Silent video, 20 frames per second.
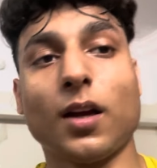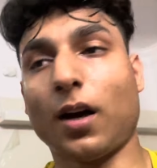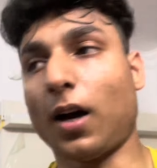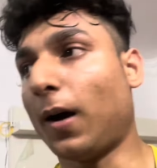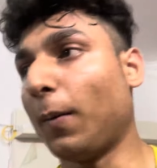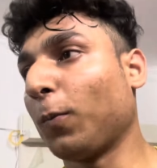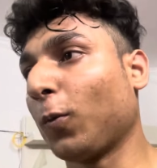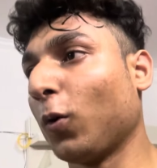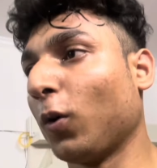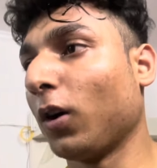
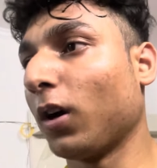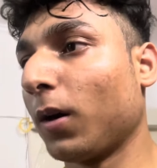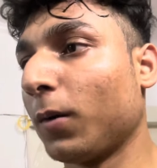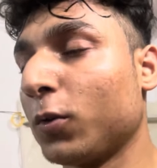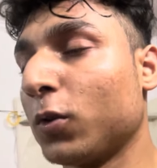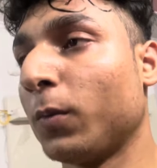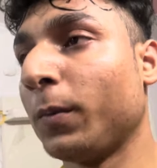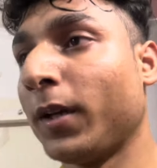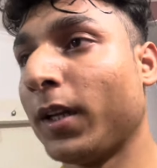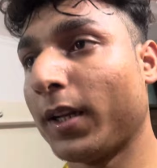आपको अगर
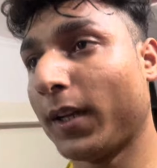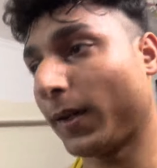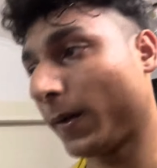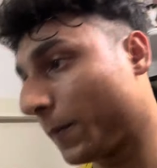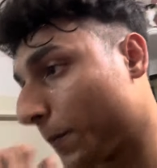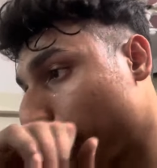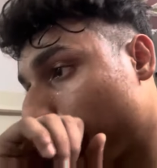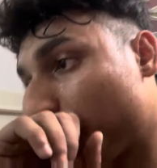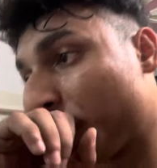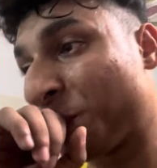जो मेरे
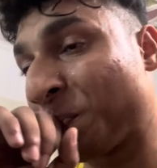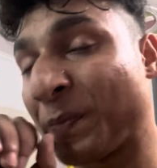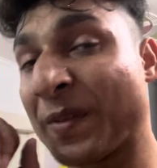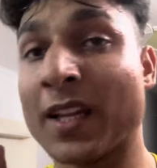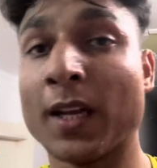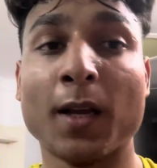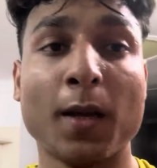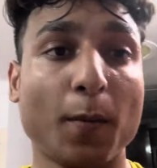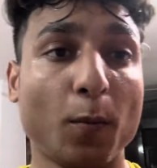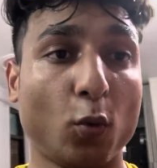
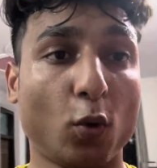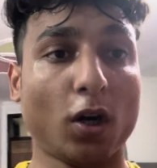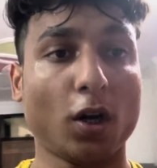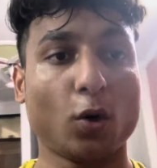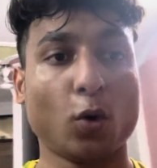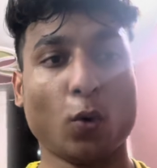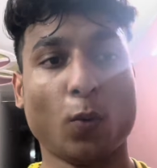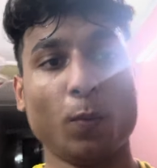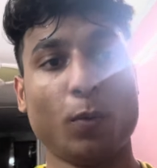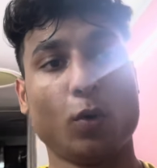पूरा
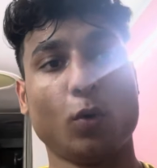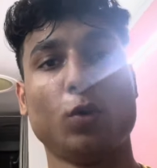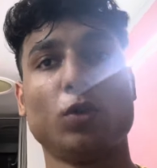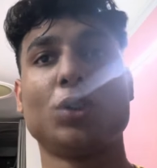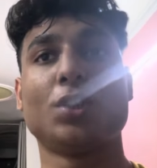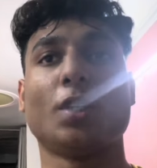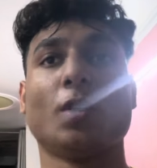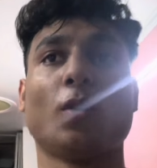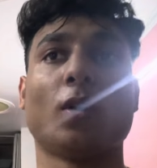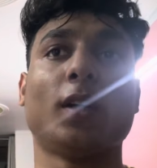रूम टूर
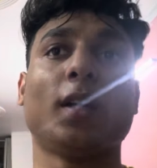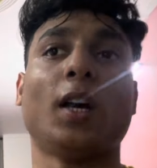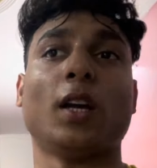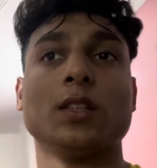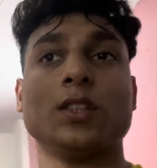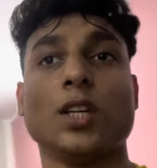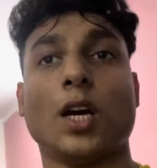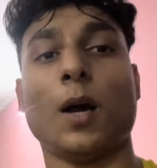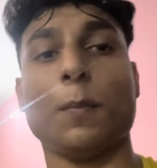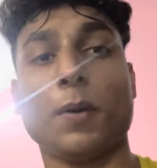चाहिए होगा यहाँ
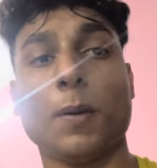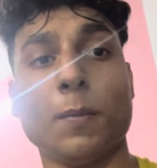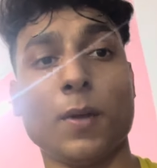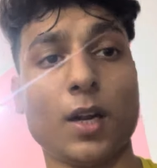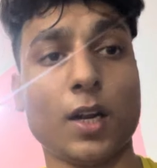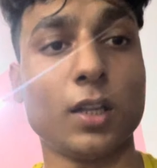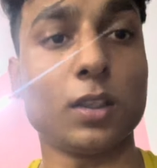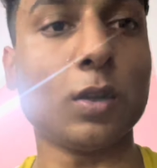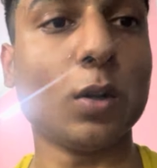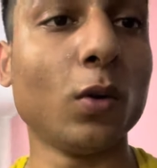जहाँ पे मैं
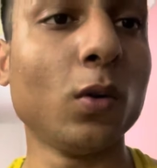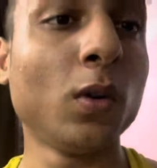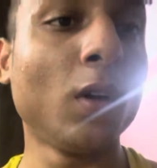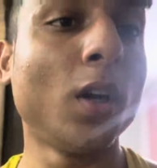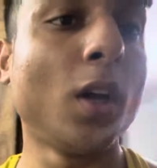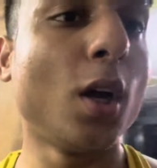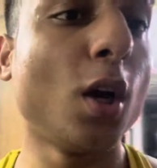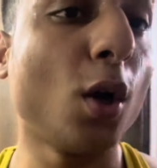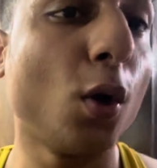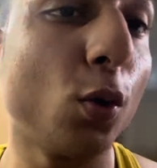रहता हूँ
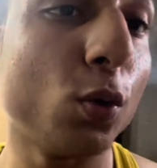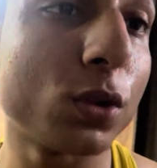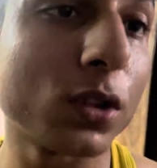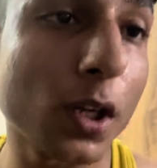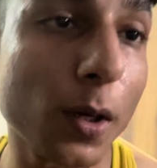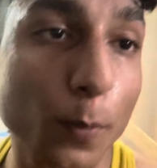उसका